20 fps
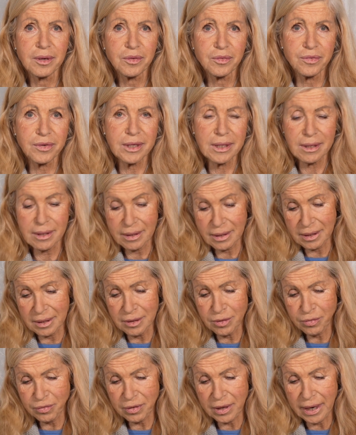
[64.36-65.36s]
wie
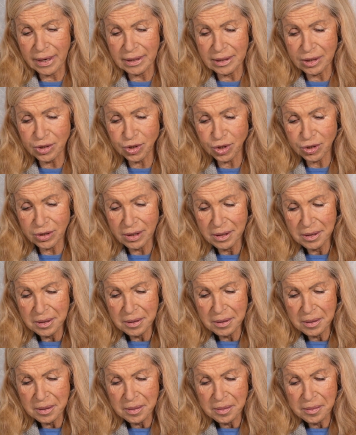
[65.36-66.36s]
Rindfleisch
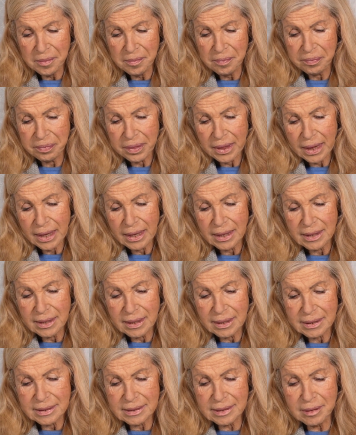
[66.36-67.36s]

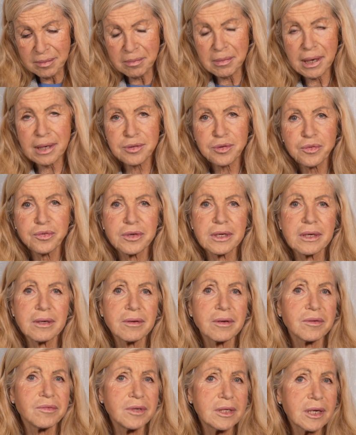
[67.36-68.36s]
siebenmal so
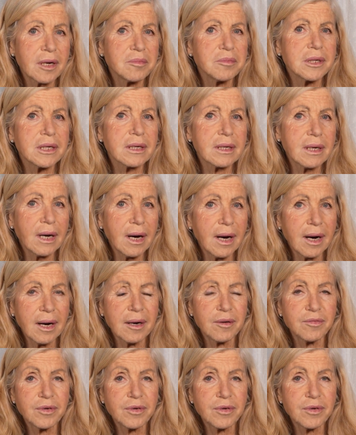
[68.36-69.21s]
viel Vitamin K,